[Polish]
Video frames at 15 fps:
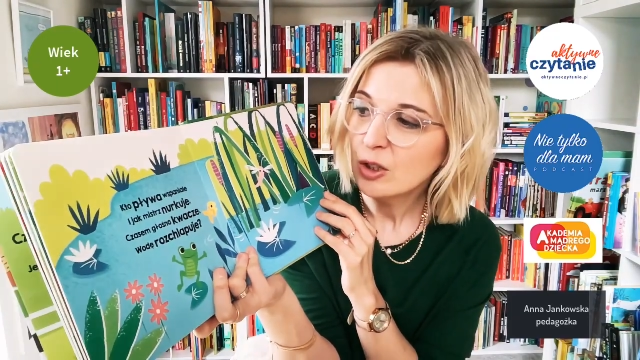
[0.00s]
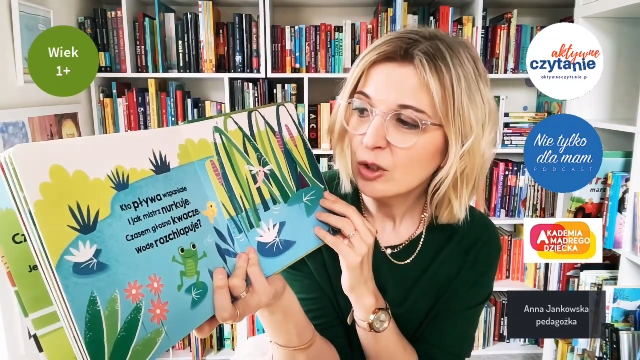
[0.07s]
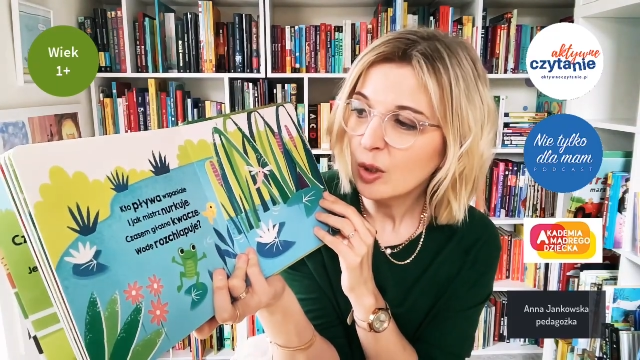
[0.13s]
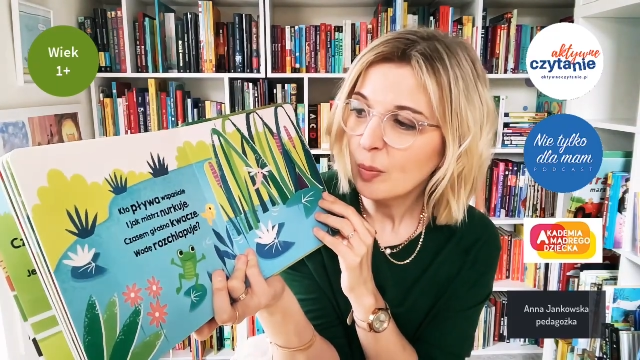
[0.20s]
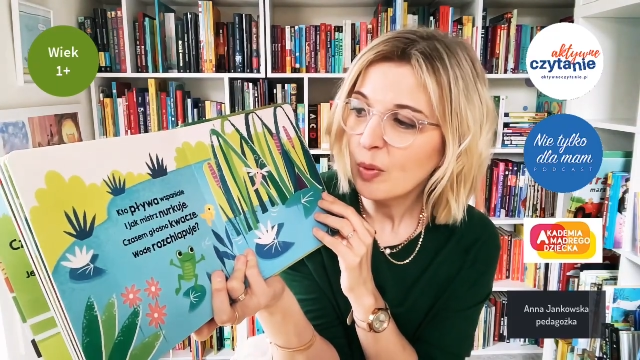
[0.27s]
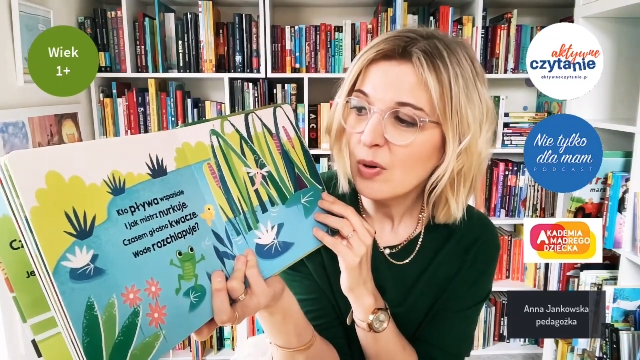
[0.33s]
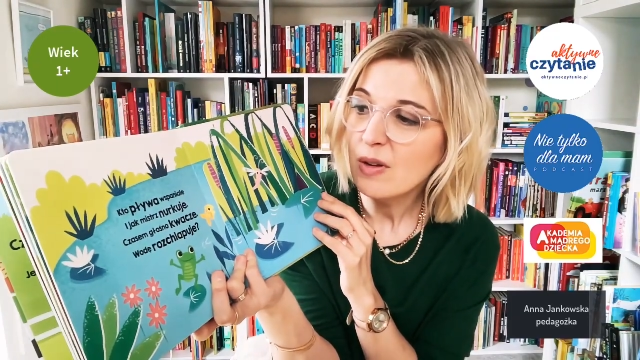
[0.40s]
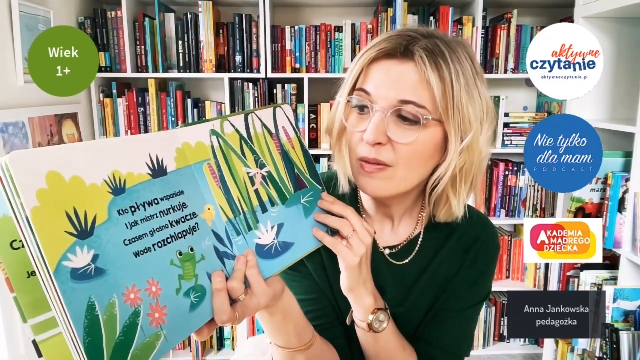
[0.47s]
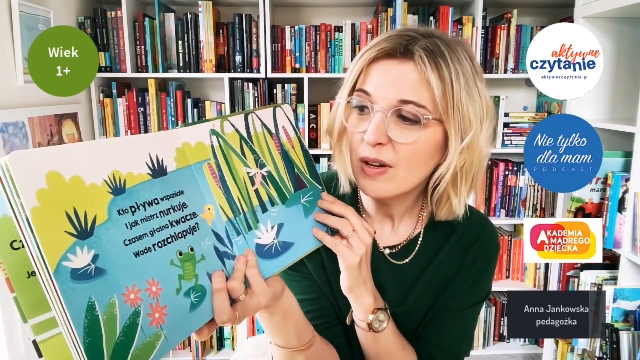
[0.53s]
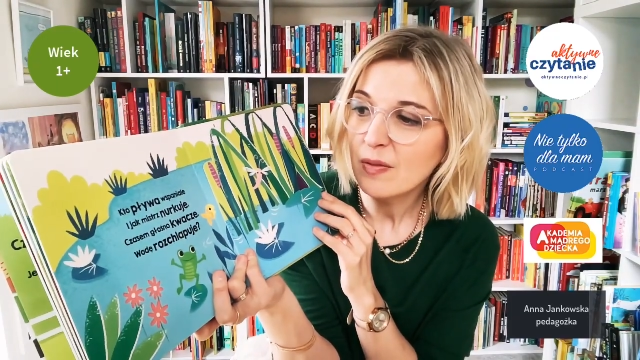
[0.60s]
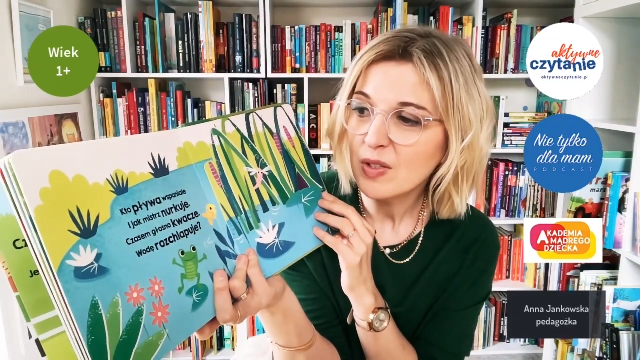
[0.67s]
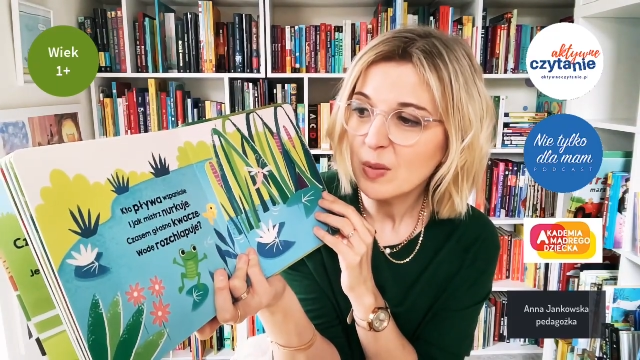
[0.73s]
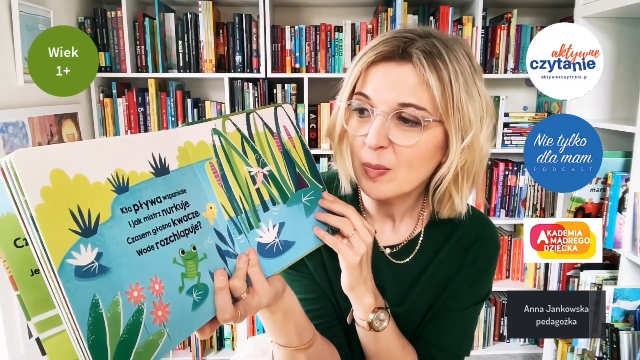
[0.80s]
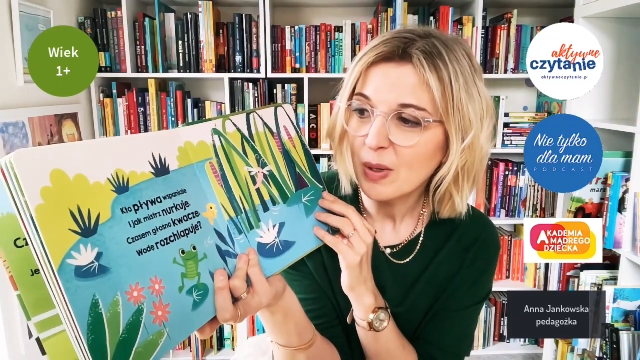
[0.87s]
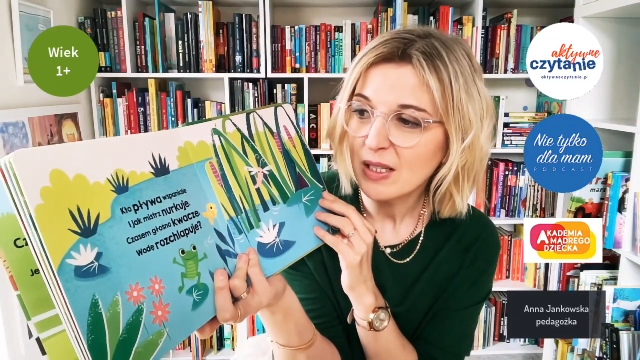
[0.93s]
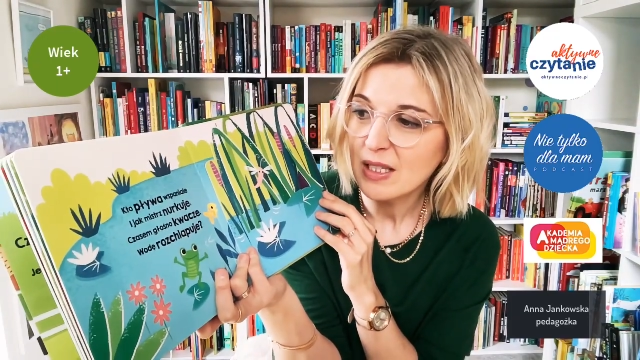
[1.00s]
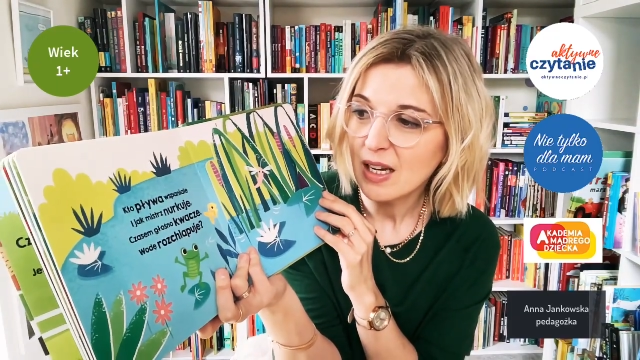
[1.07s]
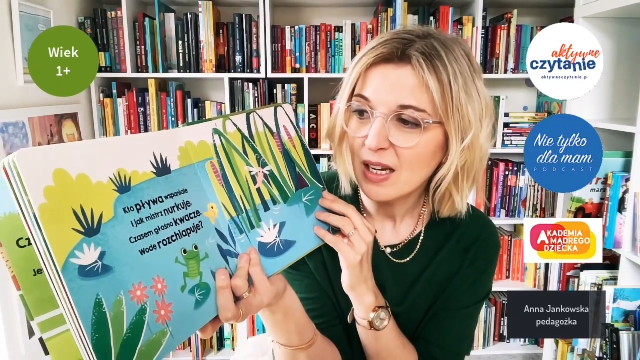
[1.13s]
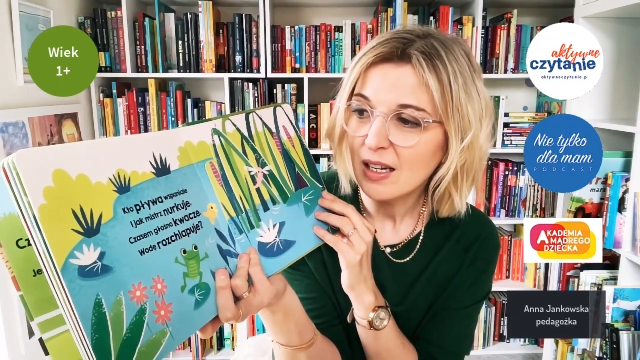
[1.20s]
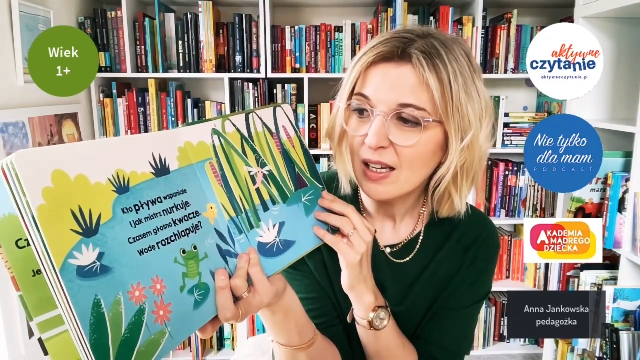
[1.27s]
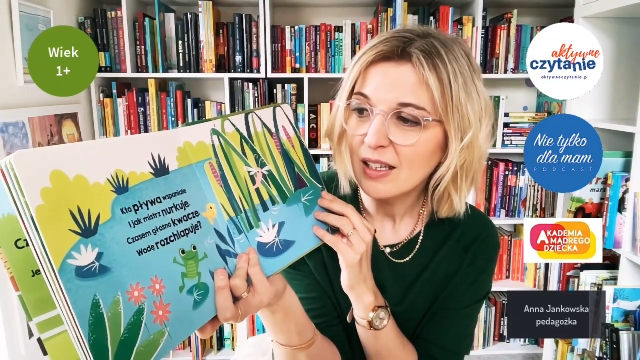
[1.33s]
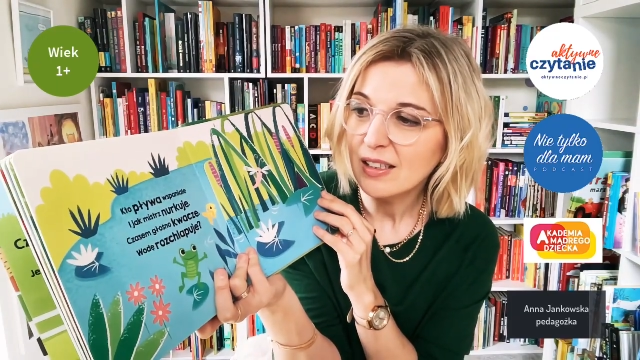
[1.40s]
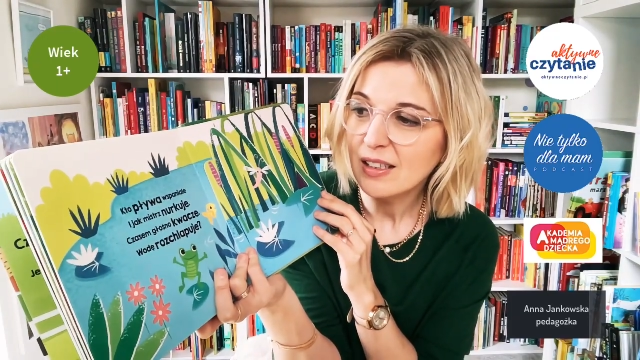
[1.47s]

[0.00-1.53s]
Kto pływa wspaniale